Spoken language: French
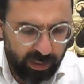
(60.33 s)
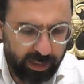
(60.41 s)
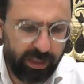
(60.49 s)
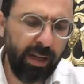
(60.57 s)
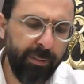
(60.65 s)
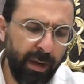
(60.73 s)

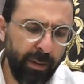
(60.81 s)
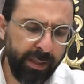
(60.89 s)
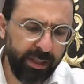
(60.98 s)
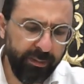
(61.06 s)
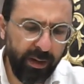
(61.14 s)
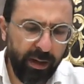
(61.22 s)

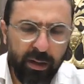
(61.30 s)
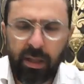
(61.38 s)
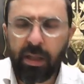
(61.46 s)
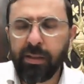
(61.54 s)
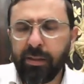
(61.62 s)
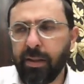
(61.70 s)

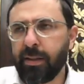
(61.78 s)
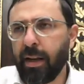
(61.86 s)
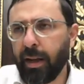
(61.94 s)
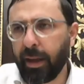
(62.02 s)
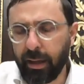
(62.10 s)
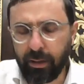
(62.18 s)
c'est ça
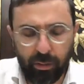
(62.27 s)
la règle